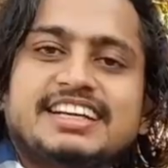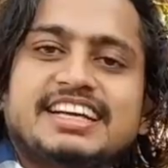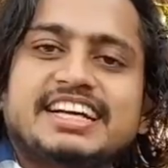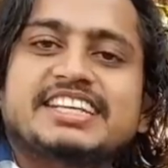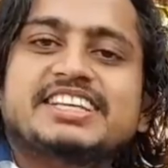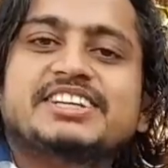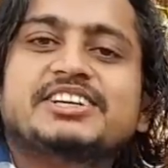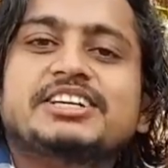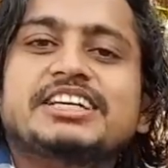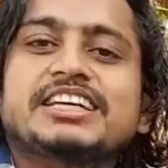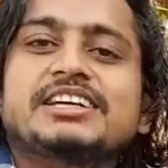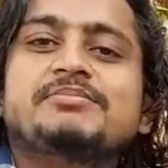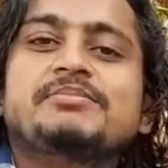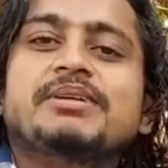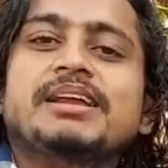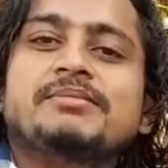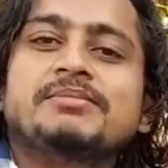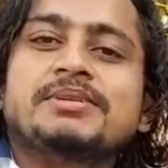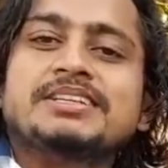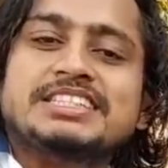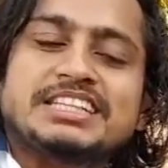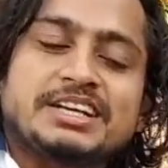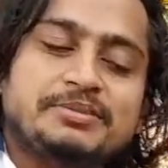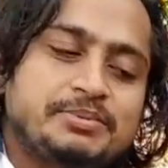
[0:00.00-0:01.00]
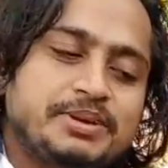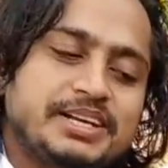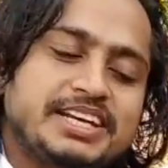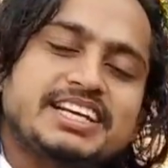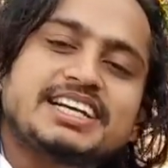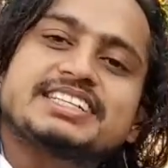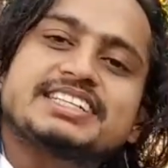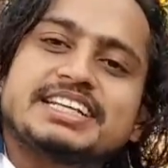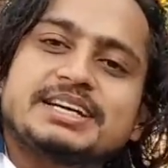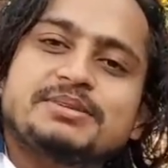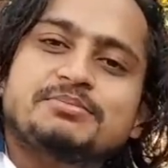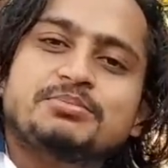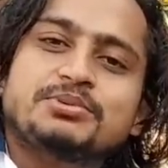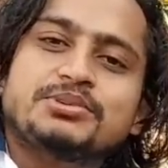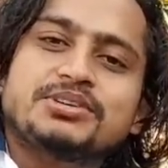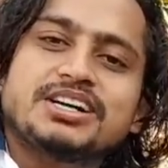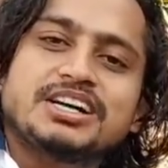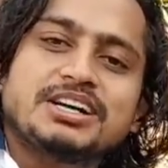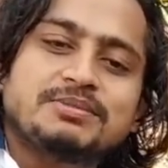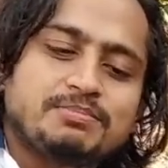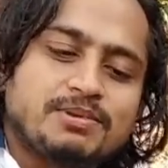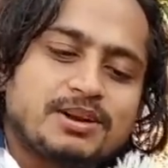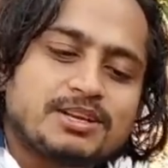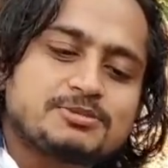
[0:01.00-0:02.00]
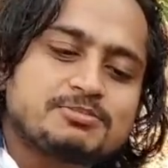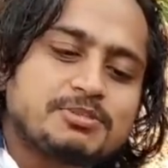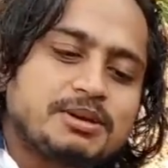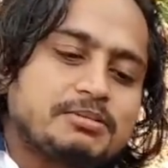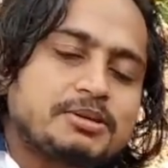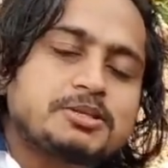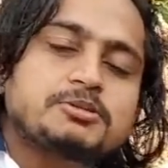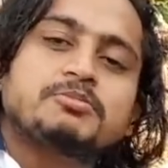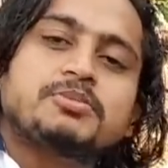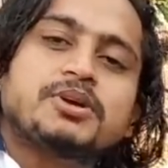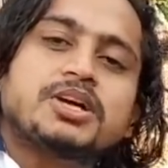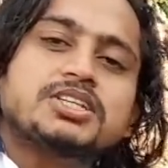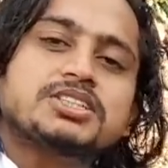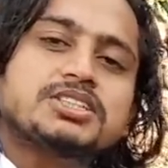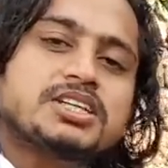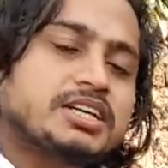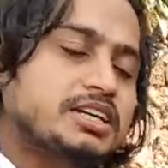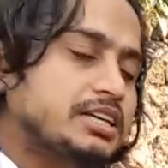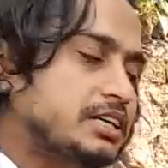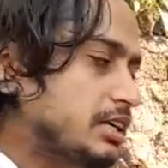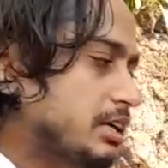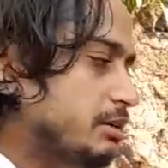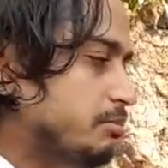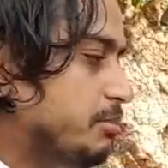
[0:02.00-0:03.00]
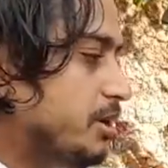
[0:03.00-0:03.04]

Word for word: ये देखो ये मेरे पास जेपीटी का शैम्पू है प्लस मेरे पास ब्रश है